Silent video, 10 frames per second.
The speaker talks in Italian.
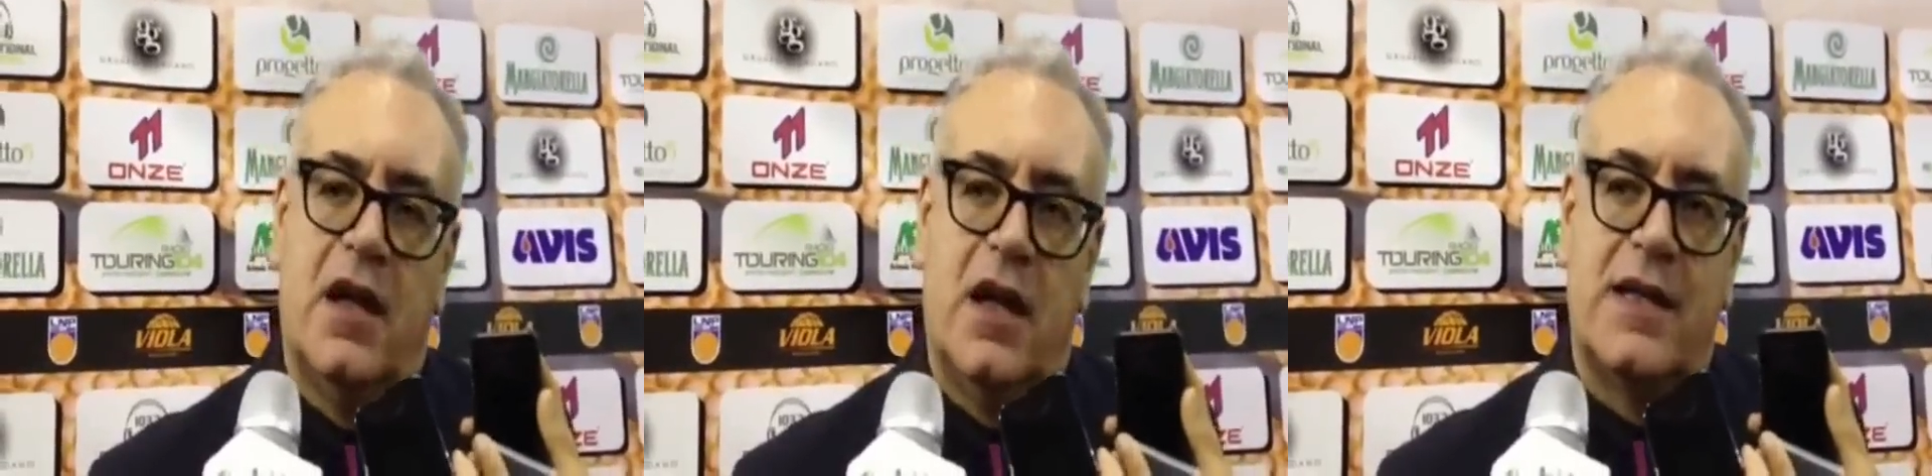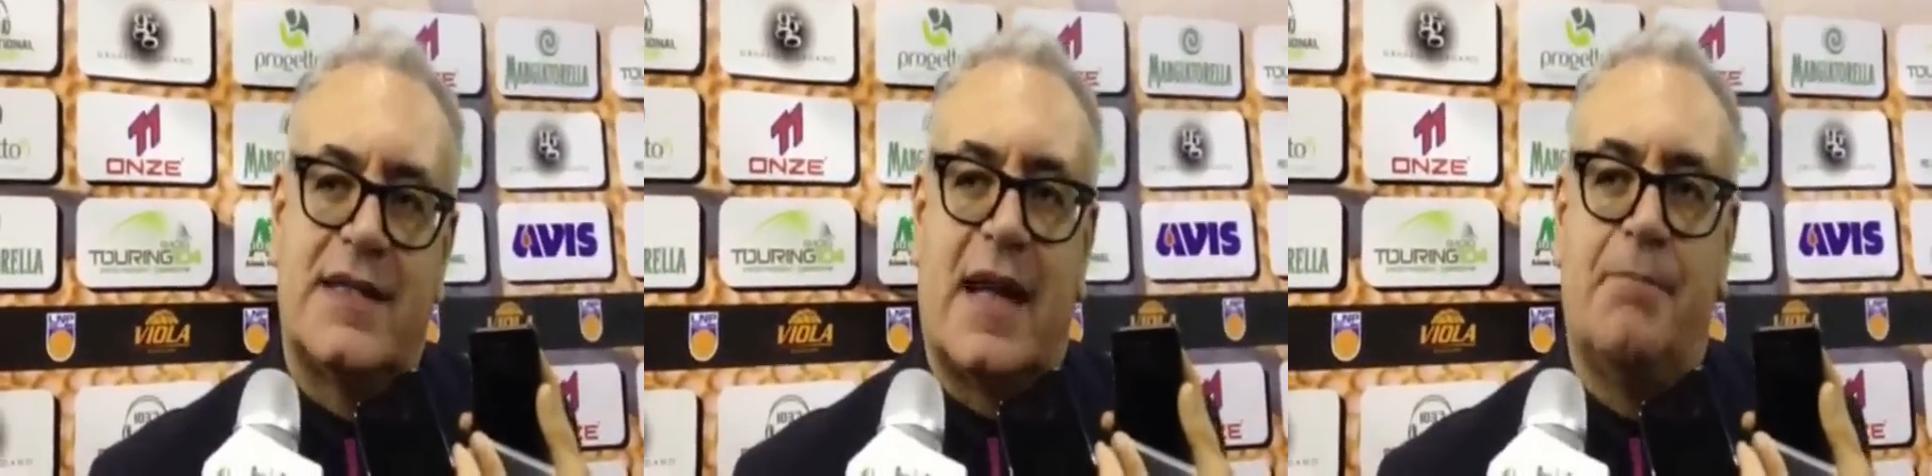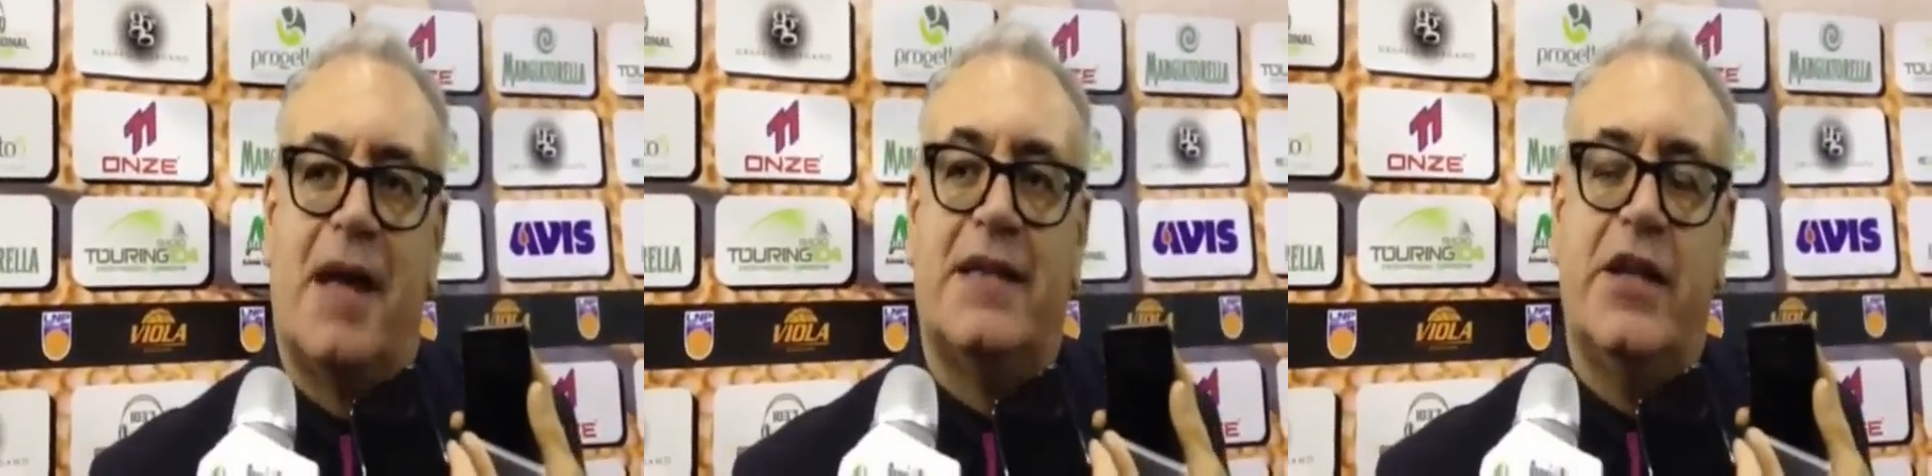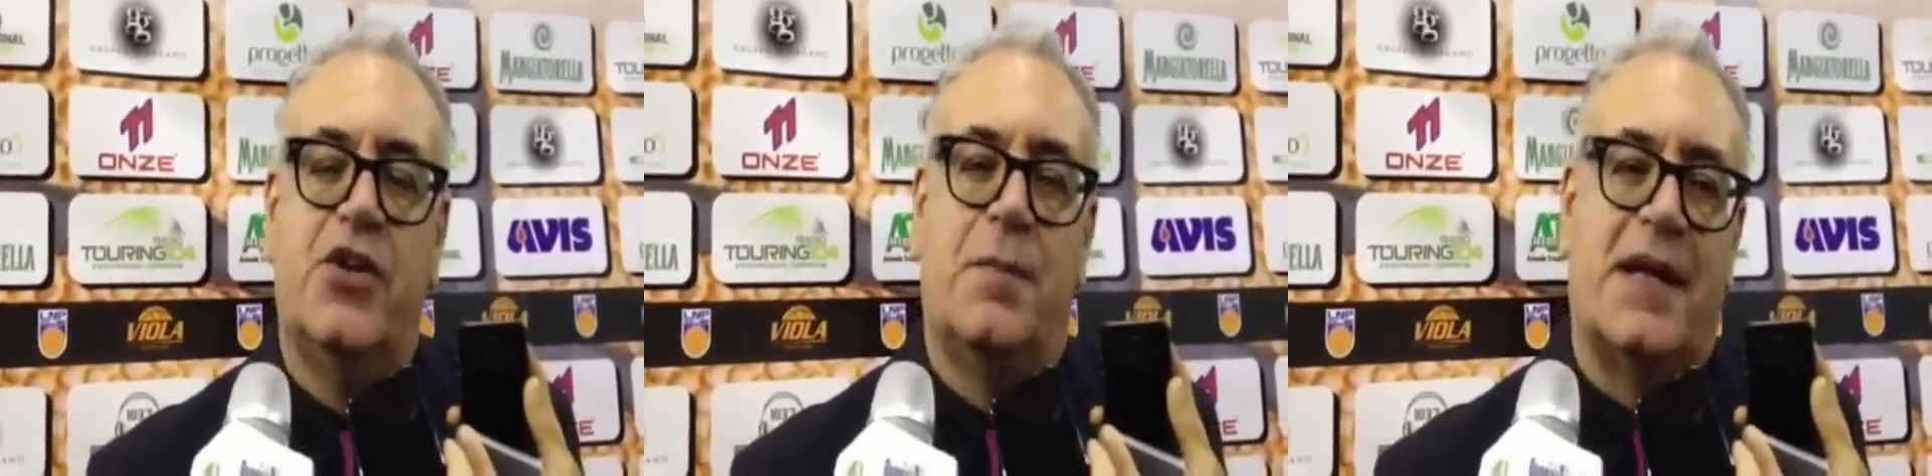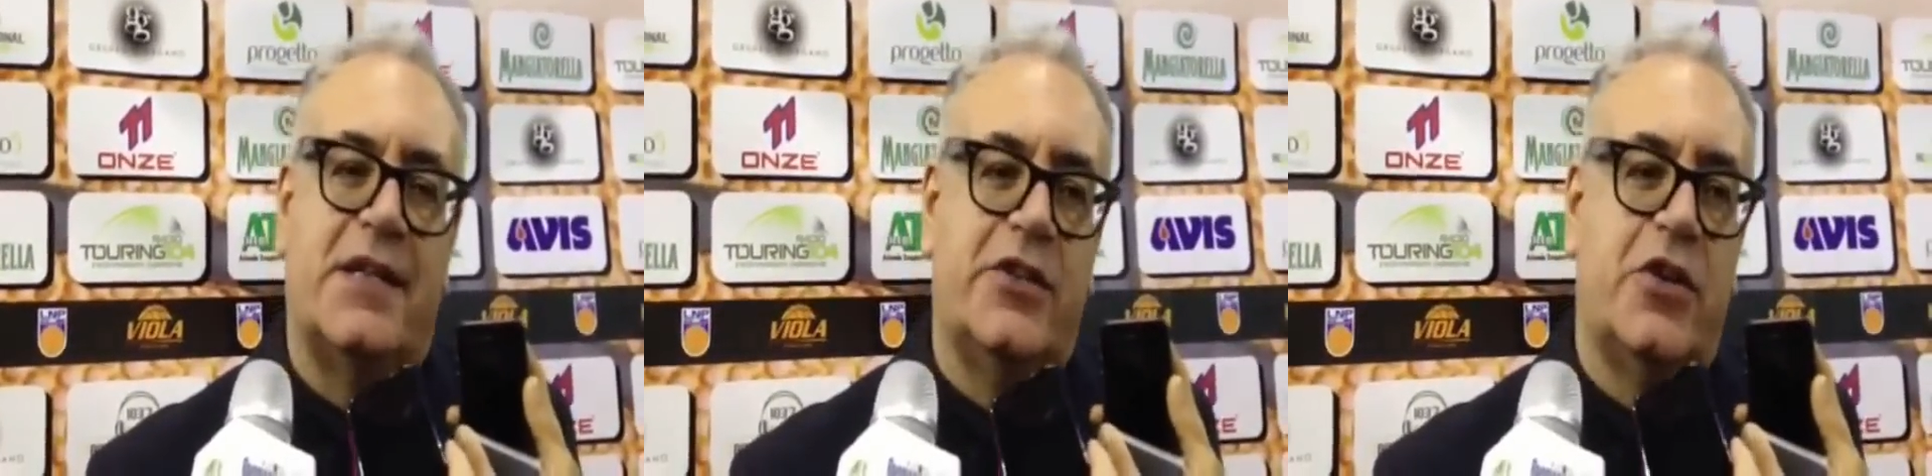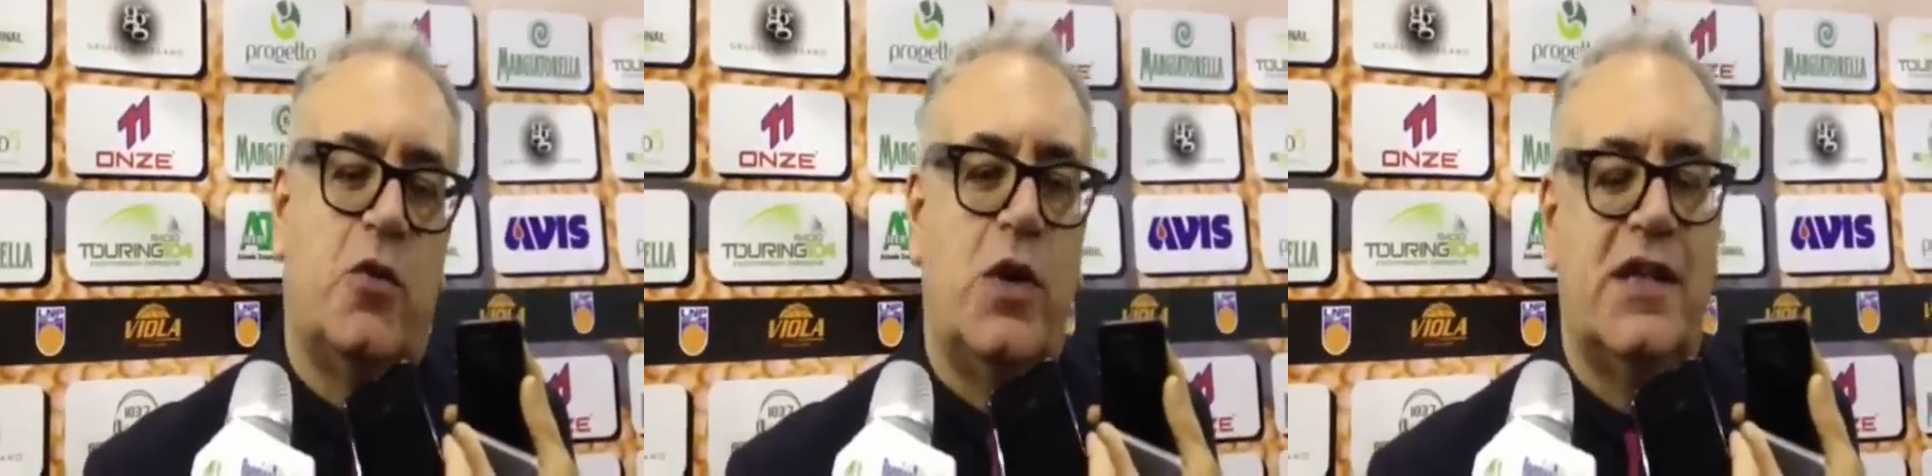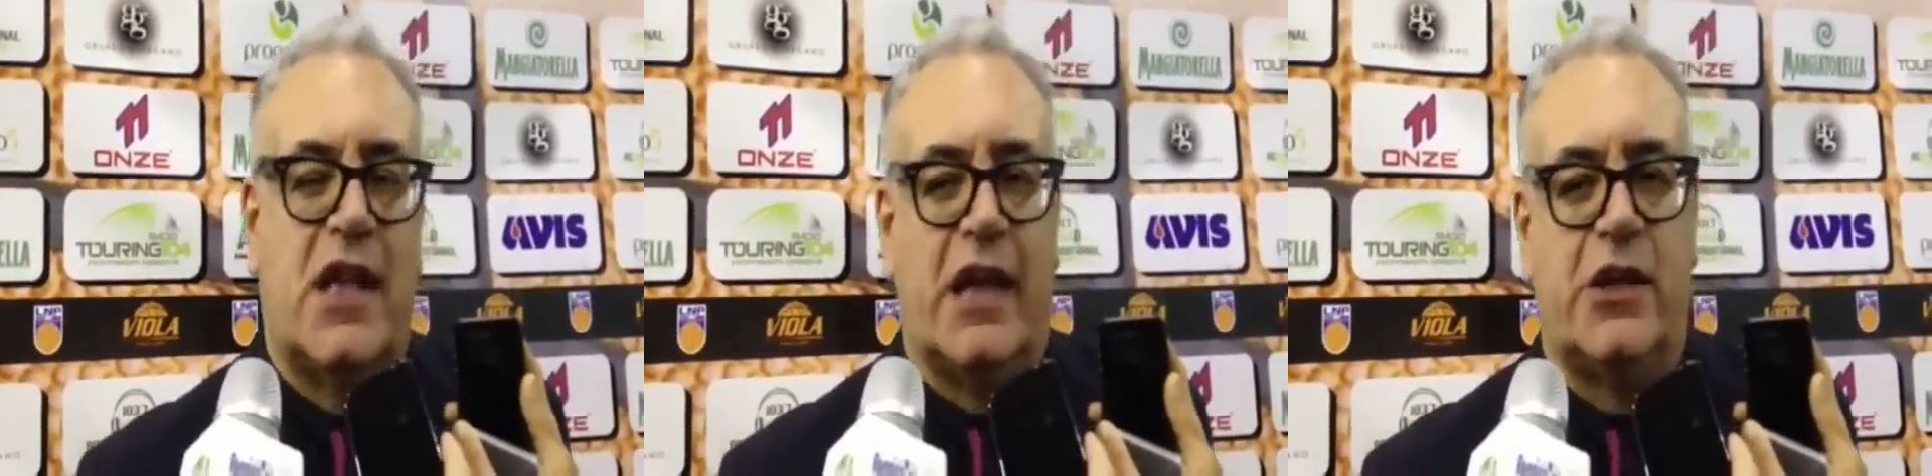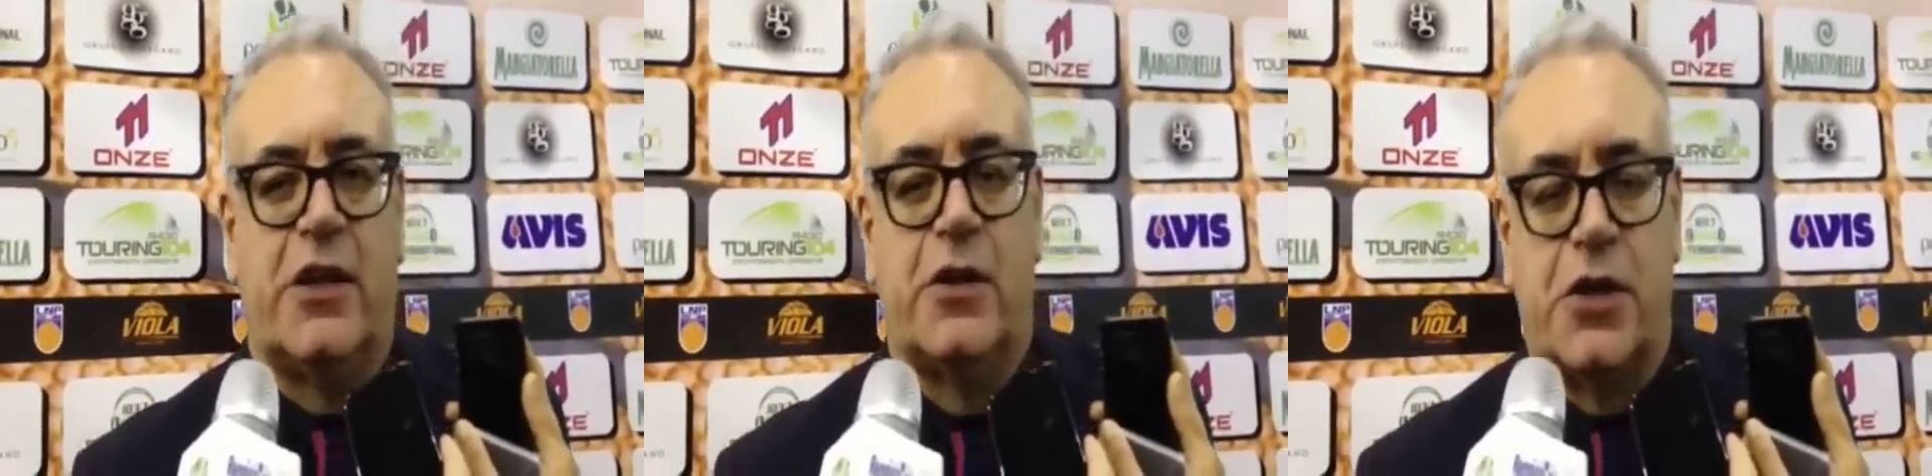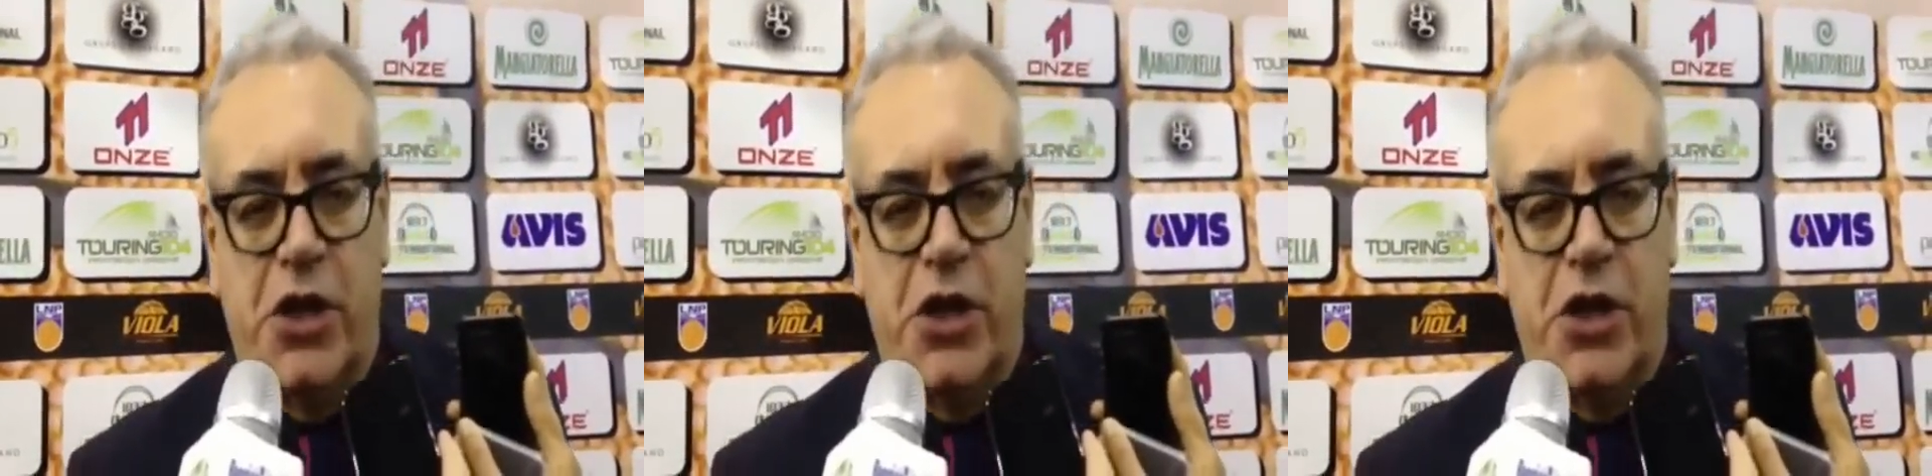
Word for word: eh, Sabatino partito in quintetto,